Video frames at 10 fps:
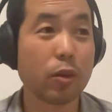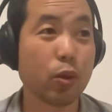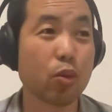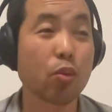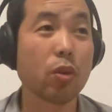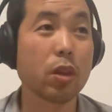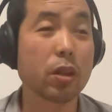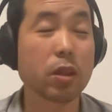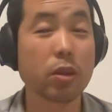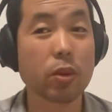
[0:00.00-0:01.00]
这中
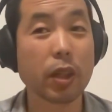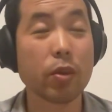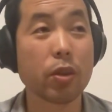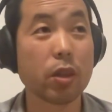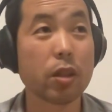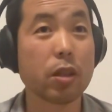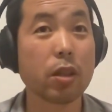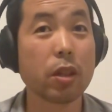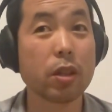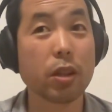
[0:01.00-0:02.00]
国这种电动车
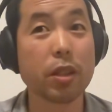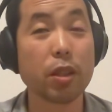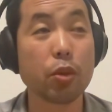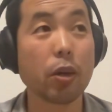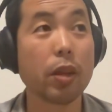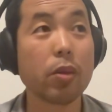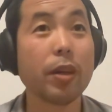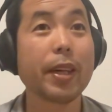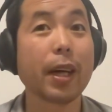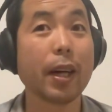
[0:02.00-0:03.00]
车车企卷的
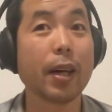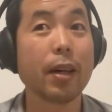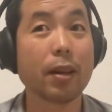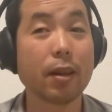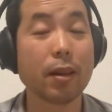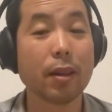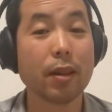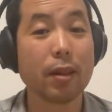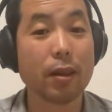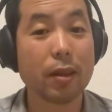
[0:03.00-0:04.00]
又厉害啊，
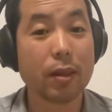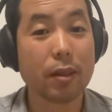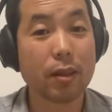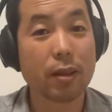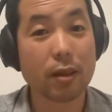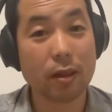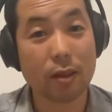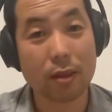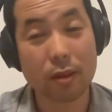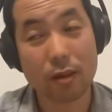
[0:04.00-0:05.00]

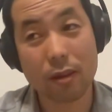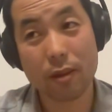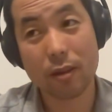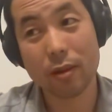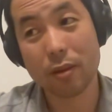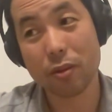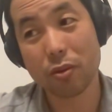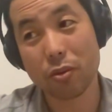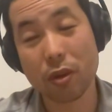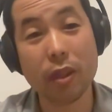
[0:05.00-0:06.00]
嗯，
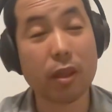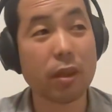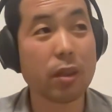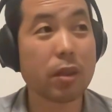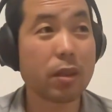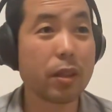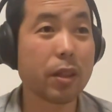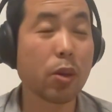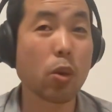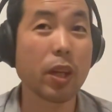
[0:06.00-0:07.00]
所以这
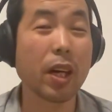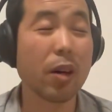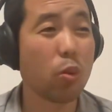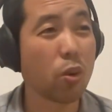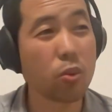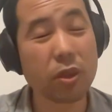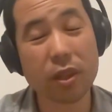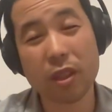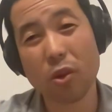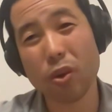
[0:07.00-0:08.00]
几个国家，我估
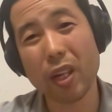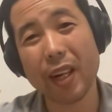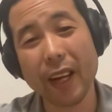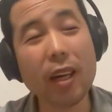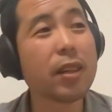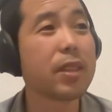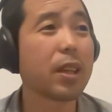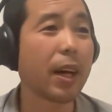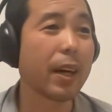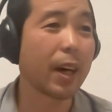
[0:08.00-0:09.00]
计这几个国家联合
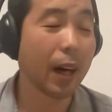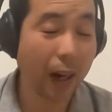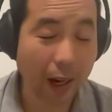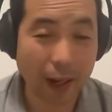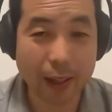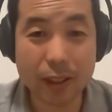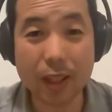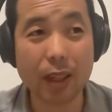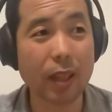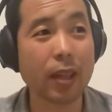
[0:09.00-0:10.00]
起来还
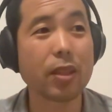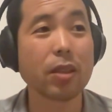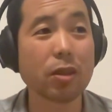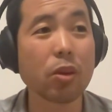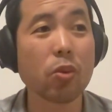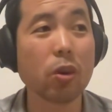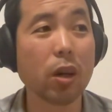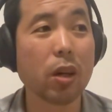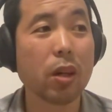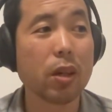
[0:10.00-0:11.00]
是很难竞争的
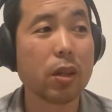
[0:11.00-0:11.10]
过，